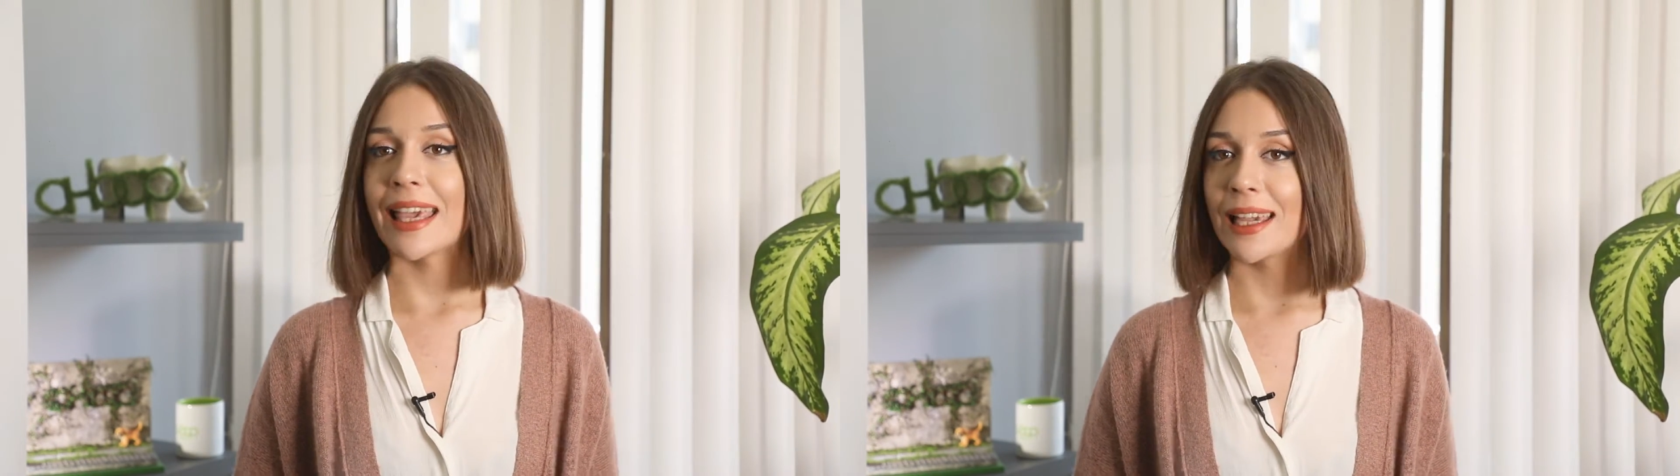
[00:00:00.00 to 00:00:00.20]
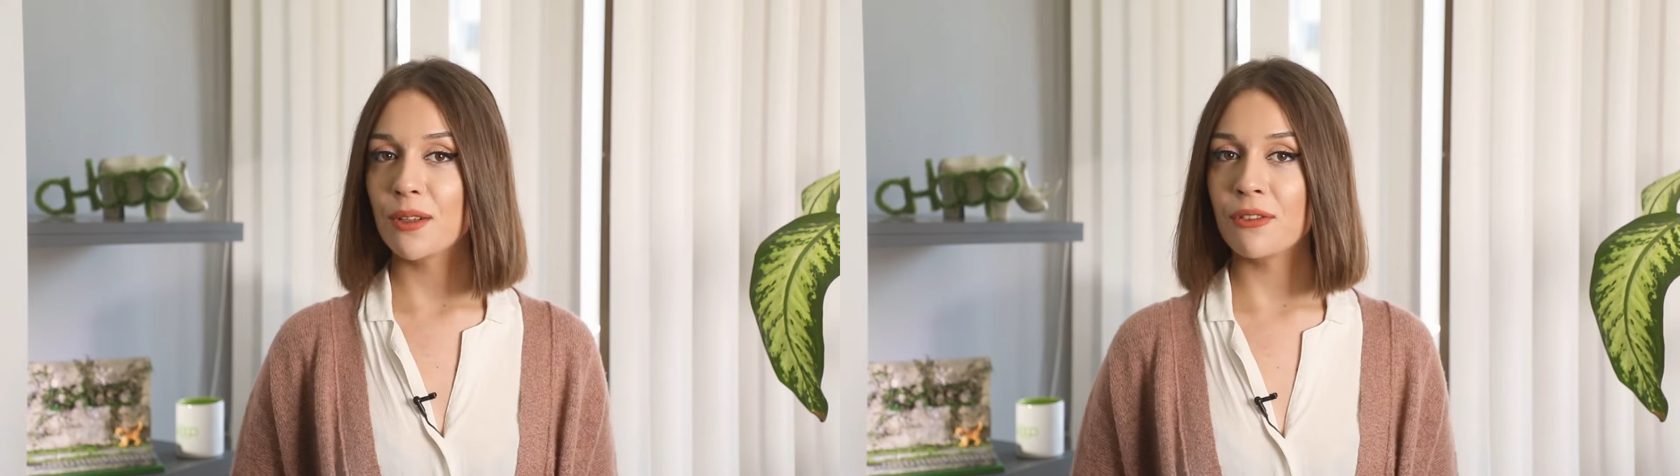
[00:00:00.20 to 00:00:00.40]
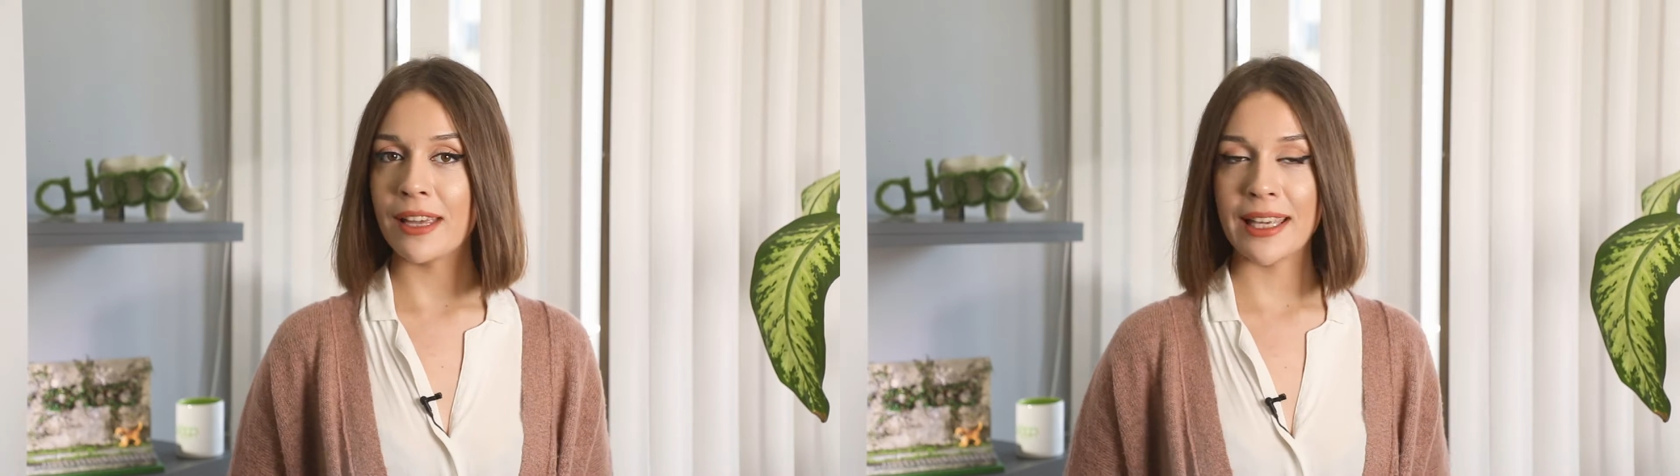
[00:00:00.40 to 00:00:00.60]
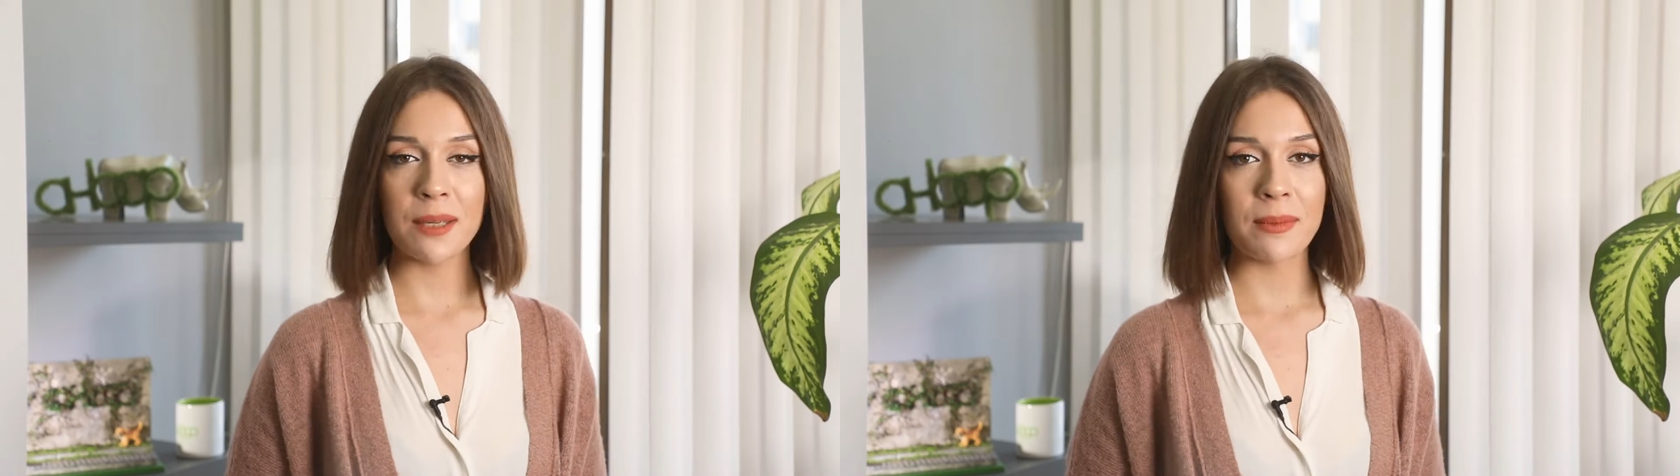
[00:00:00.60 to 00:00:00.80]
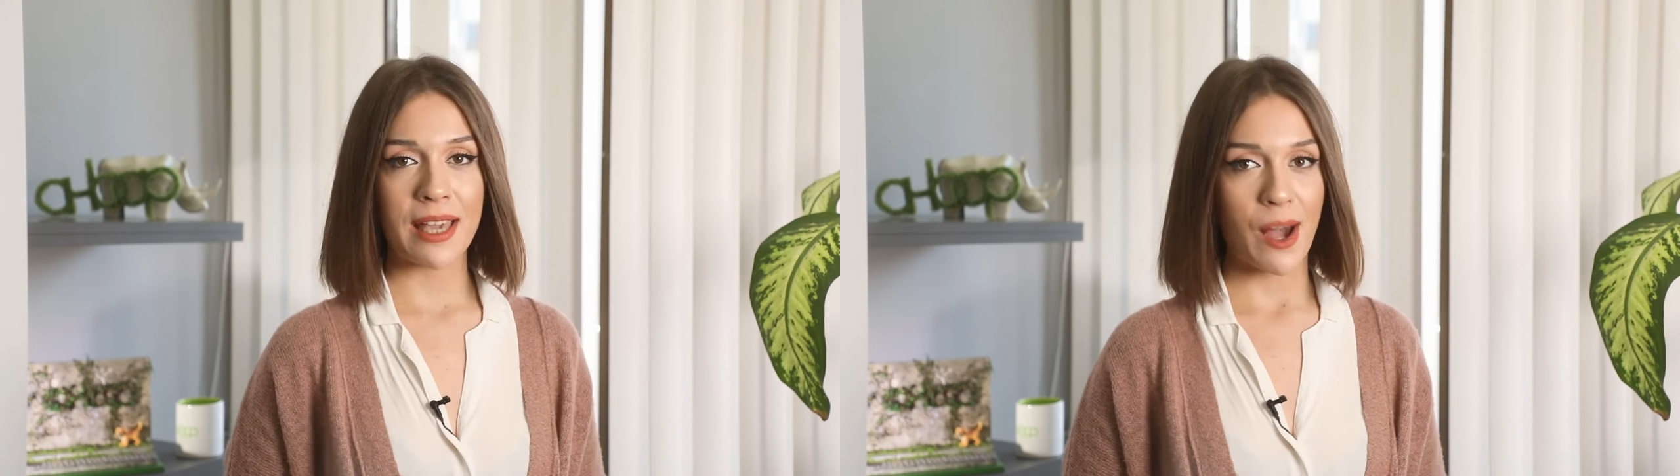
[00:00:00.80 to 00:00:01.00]
Eylül ve
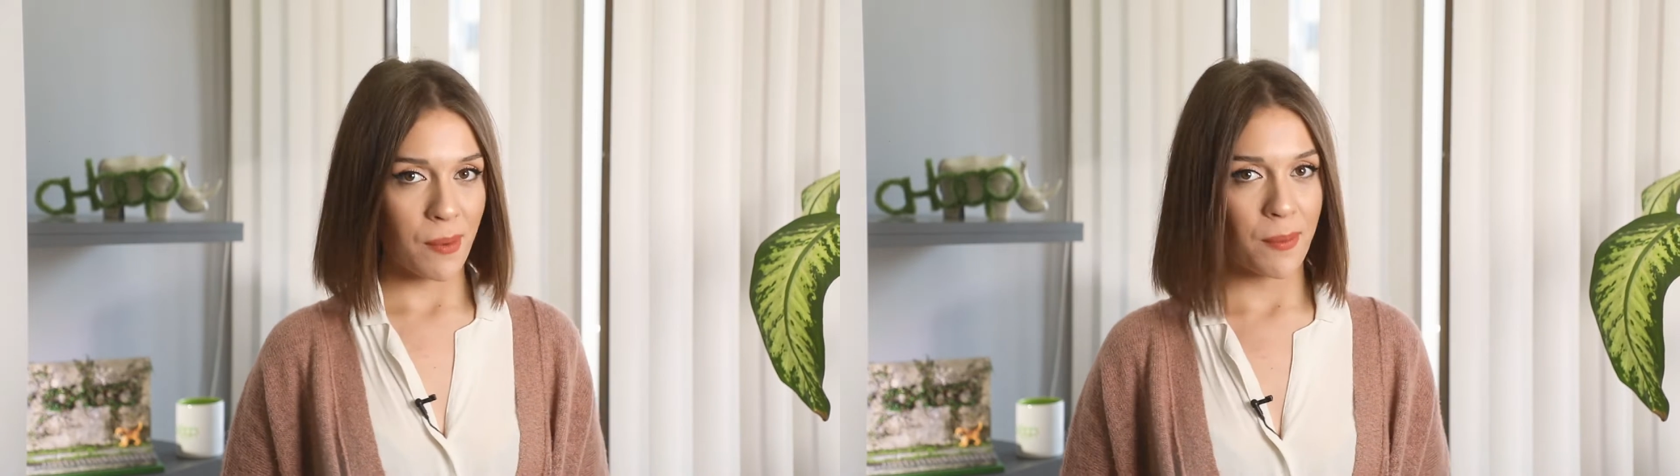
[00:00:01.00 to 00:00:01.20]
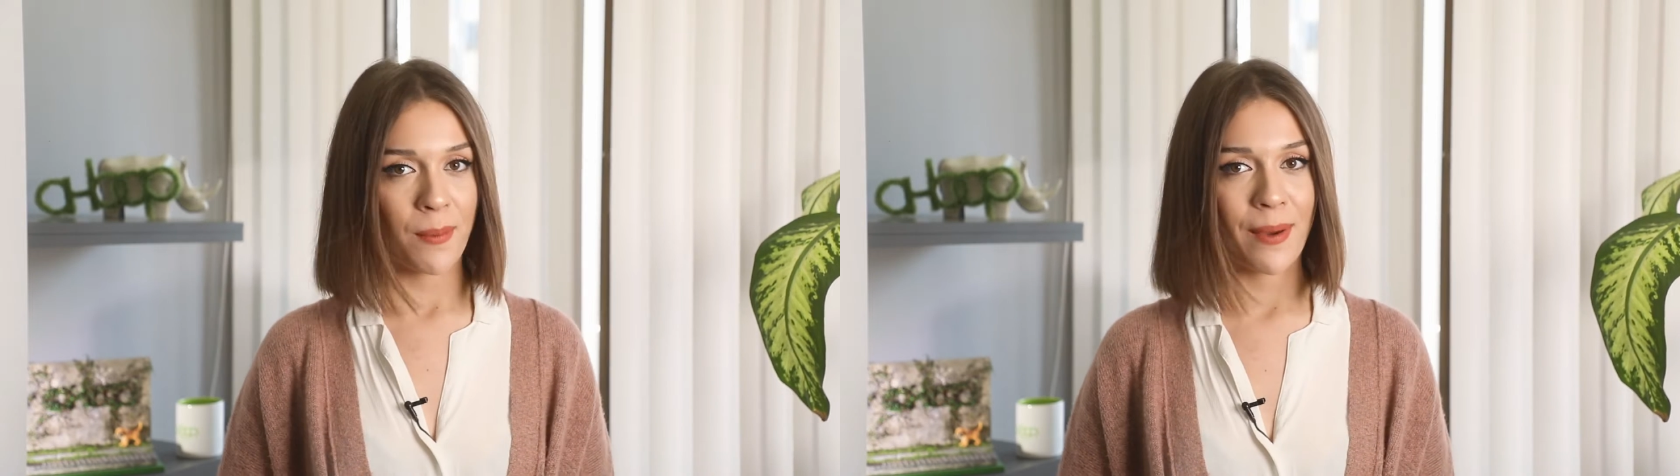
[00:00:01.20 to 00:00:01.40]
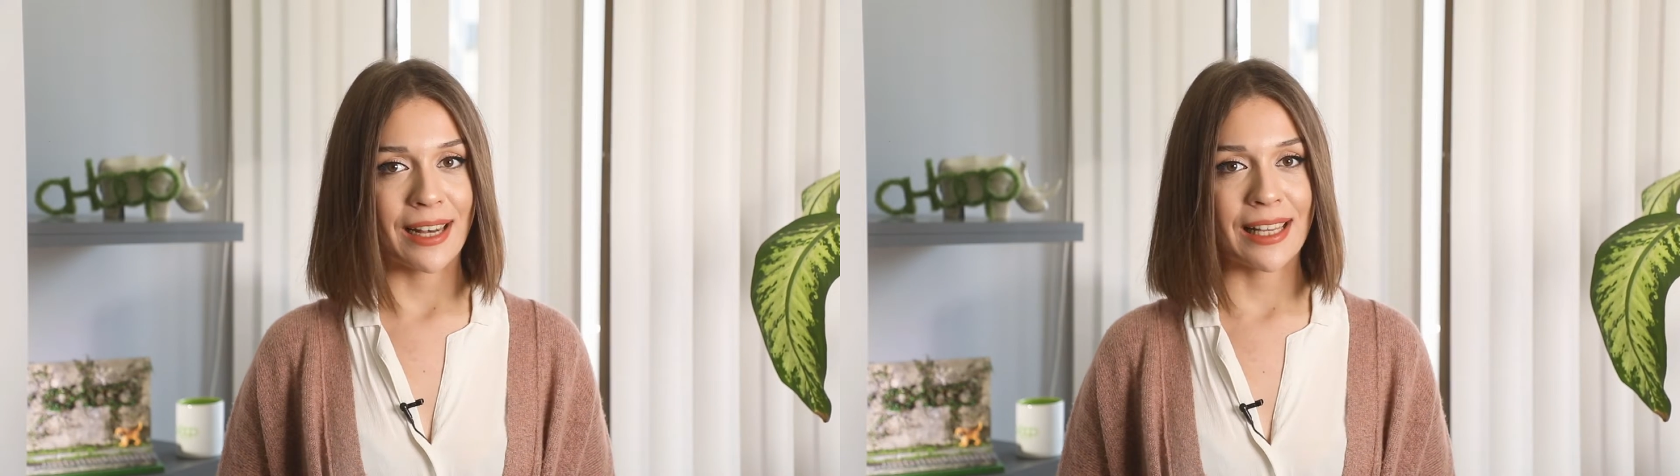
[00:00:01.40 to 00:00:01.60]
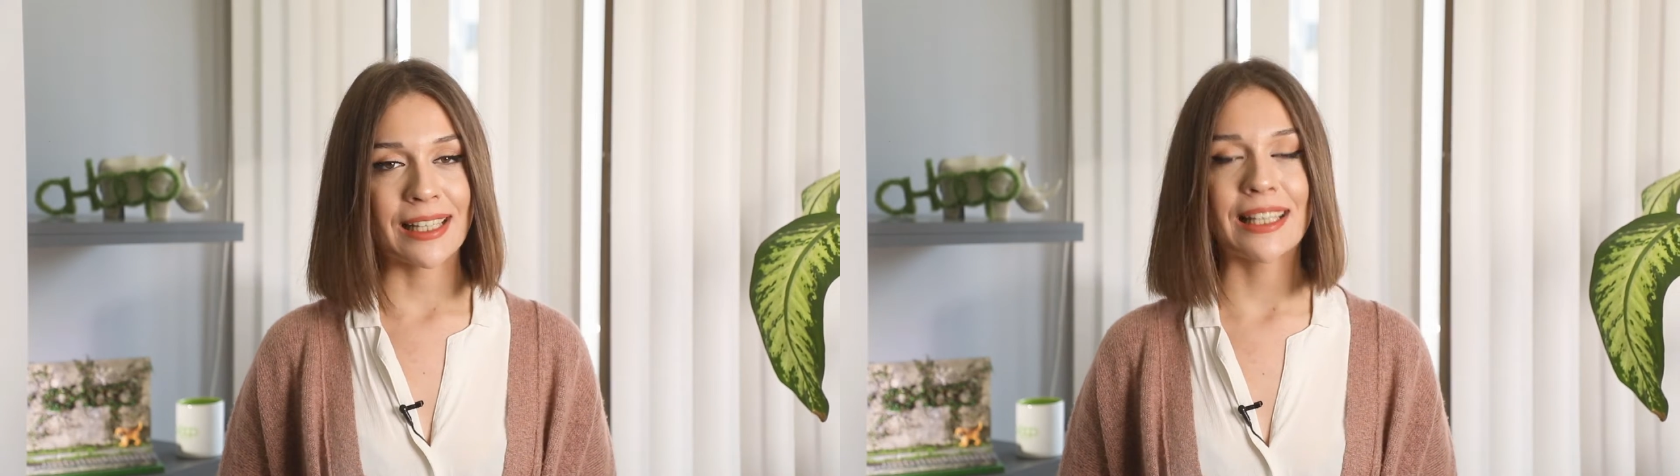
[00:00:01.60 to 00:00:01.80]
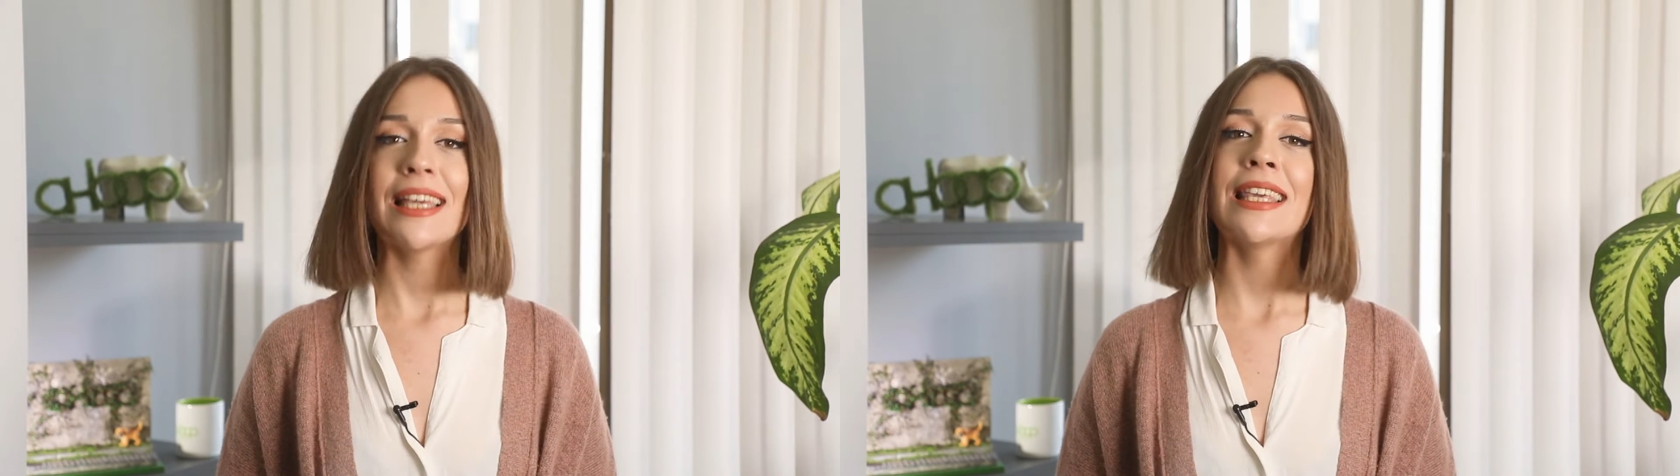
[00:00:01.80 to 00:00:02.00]
Ekim ayı ahbap haberleriyle